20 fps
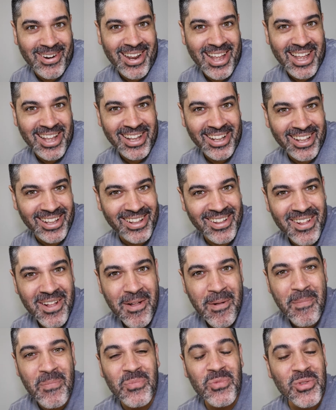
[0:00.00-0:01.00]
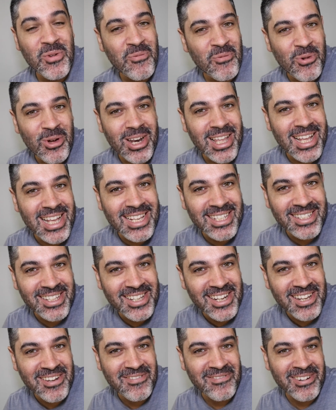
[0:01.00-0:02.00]
non è, non vuole
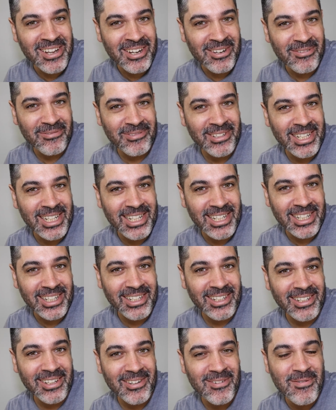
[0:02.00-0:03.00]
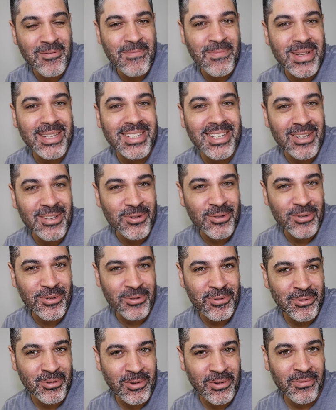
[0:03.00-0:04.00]
essere una, una, un messaggio
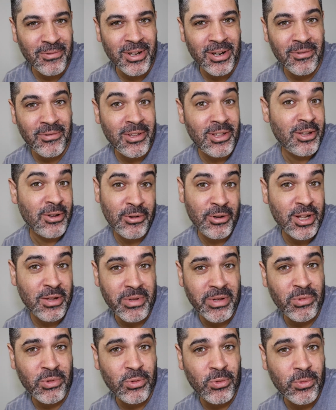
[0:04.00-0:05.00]
contro il fare figli, noi ne abbiamo